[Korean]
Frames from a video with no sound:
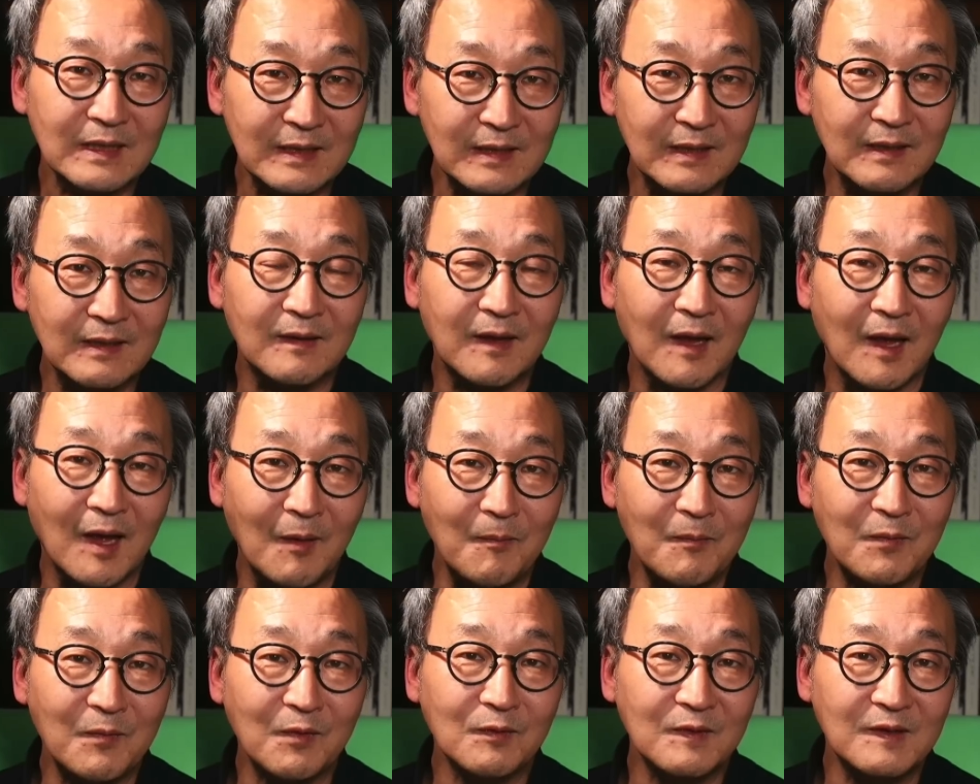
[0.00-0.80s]
이
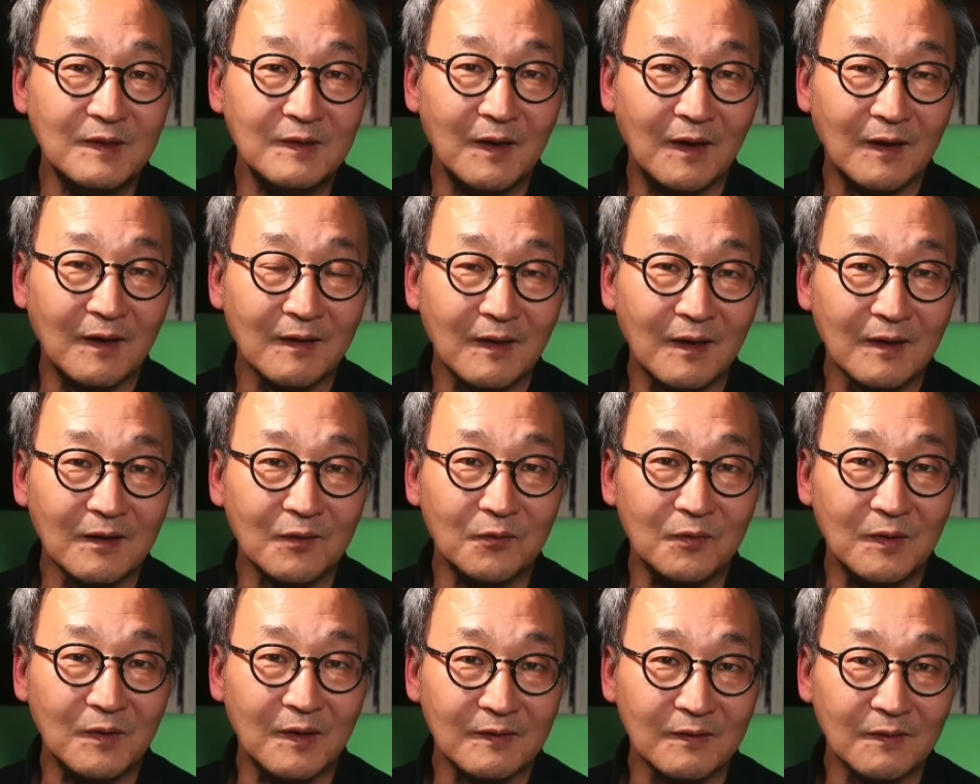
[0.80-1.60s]
대한민국 이야기를
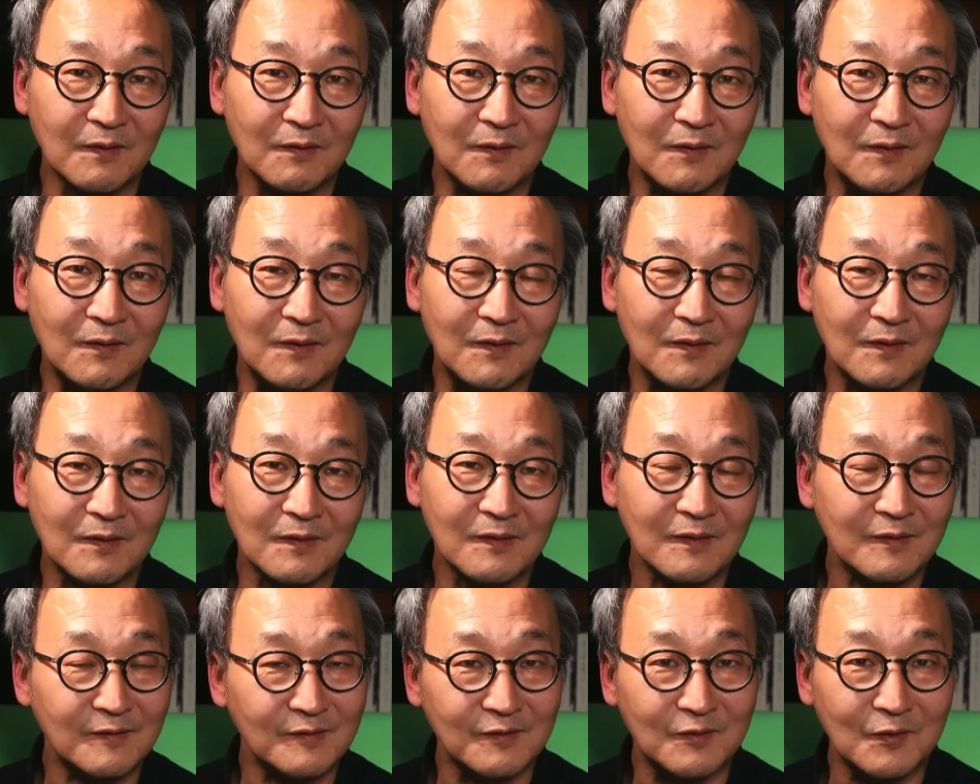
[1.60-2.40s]
하기
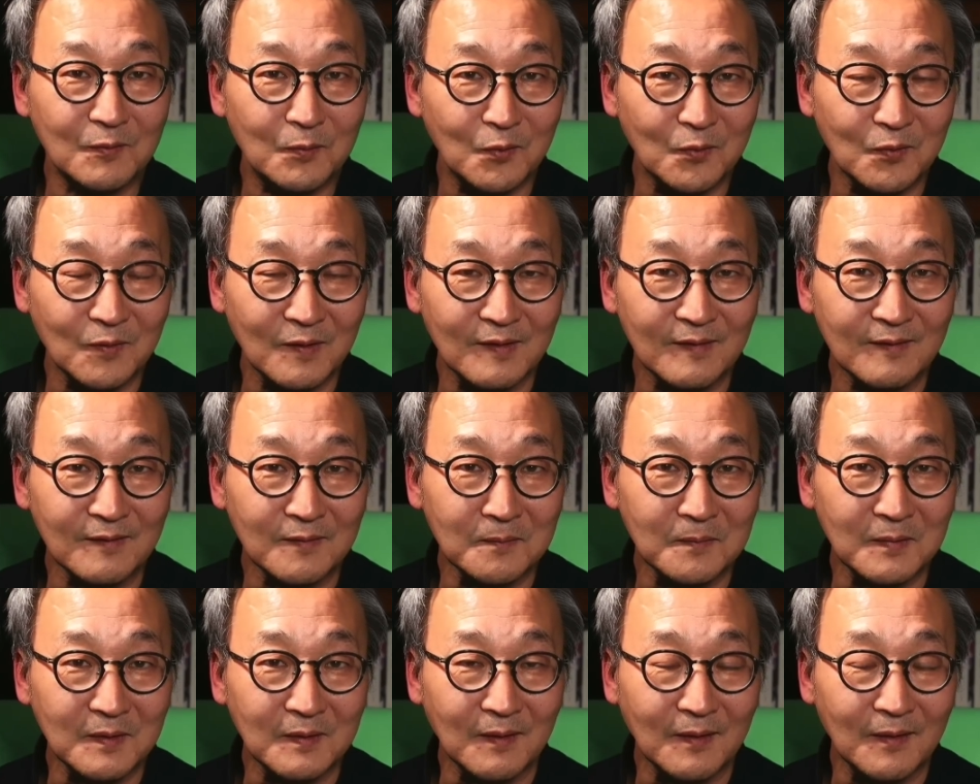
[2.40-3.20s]
위해서인지도
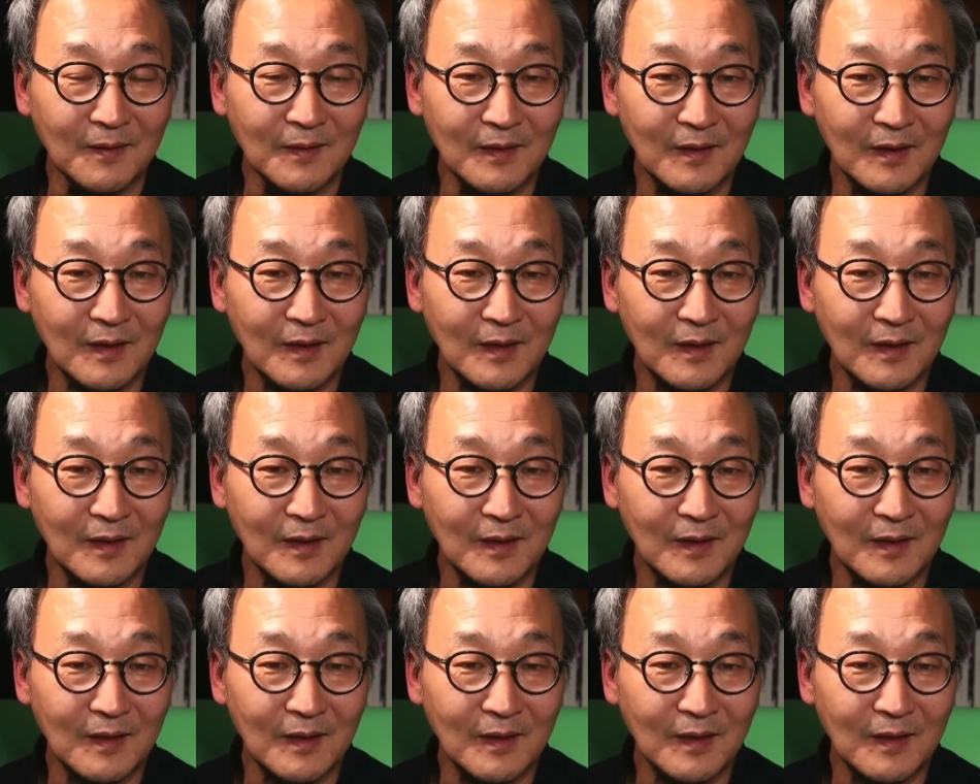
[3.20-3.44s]
모르겠습니다.